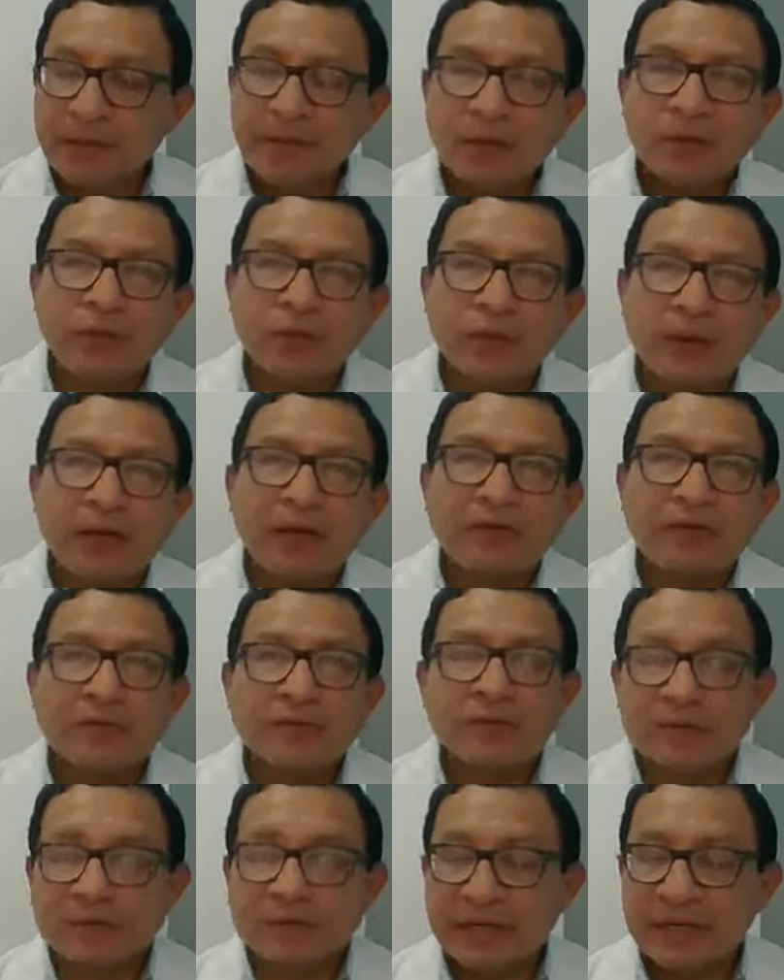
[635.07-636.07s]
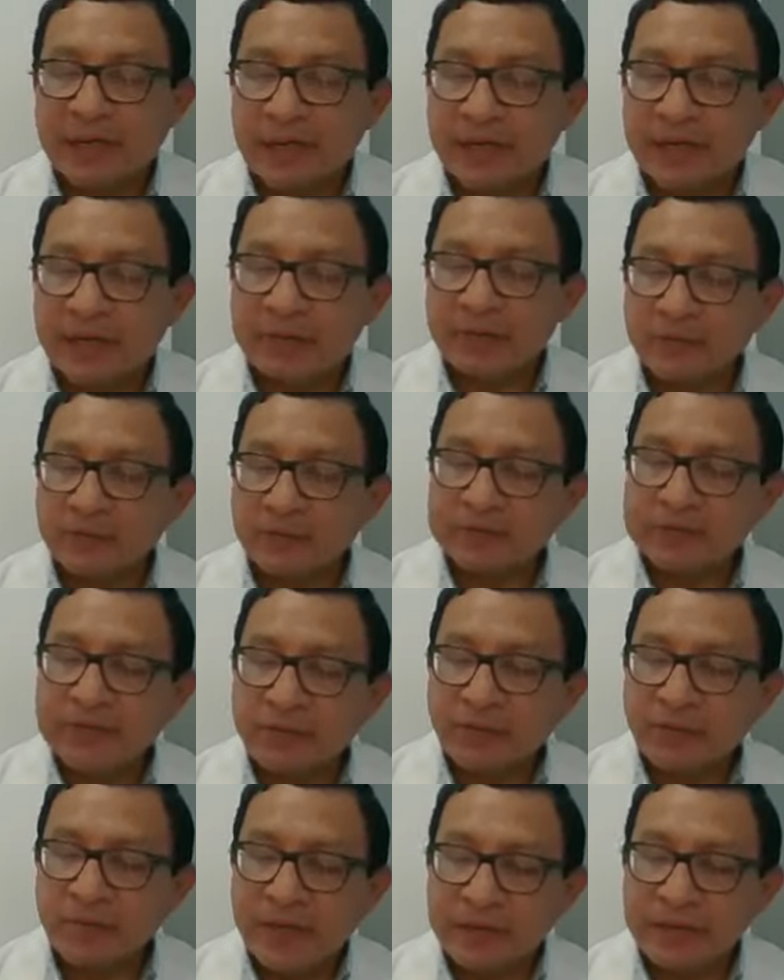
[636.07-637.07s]
en algunos casos, pues agregar
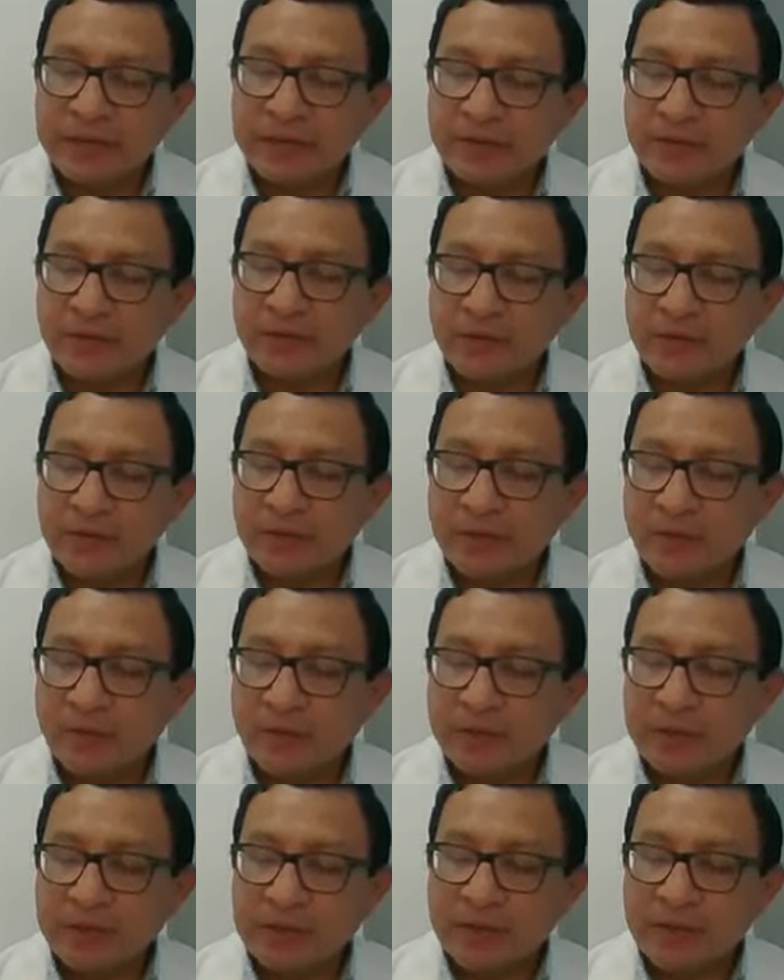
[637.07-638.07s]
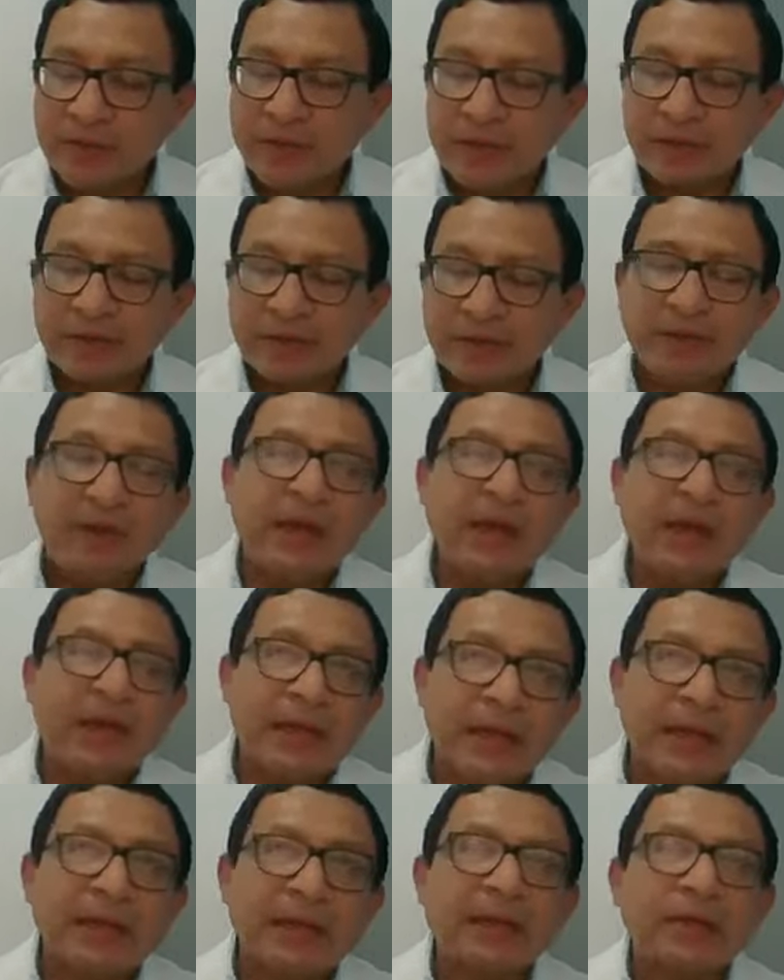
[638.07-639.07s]
algún sintomático puede llevar
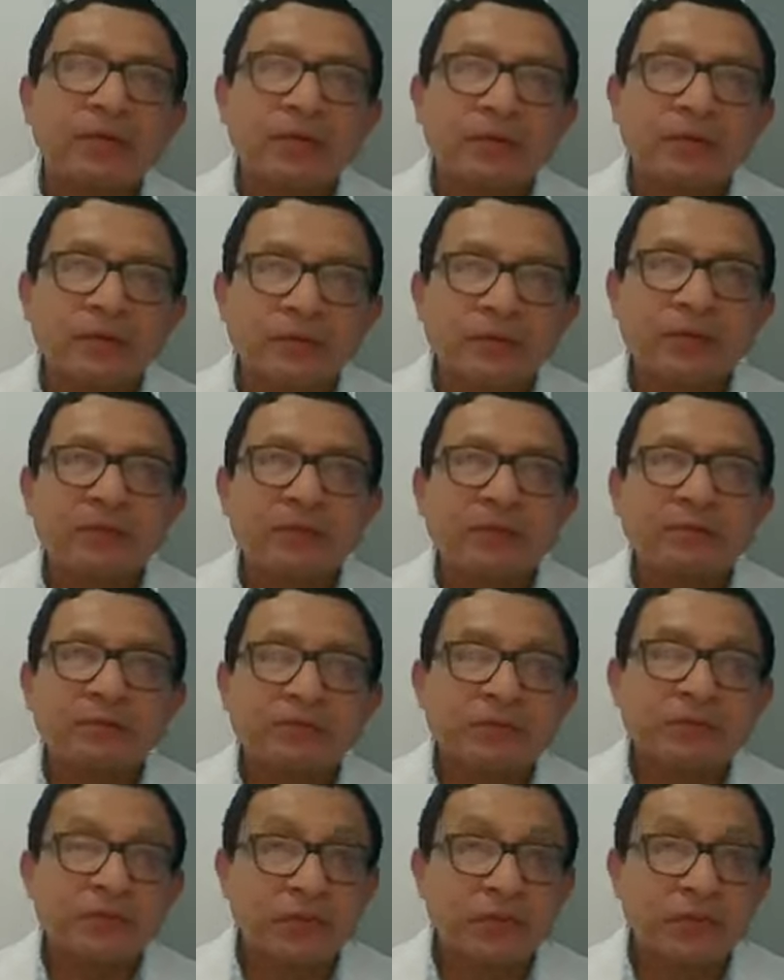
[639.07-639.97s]
a que uno,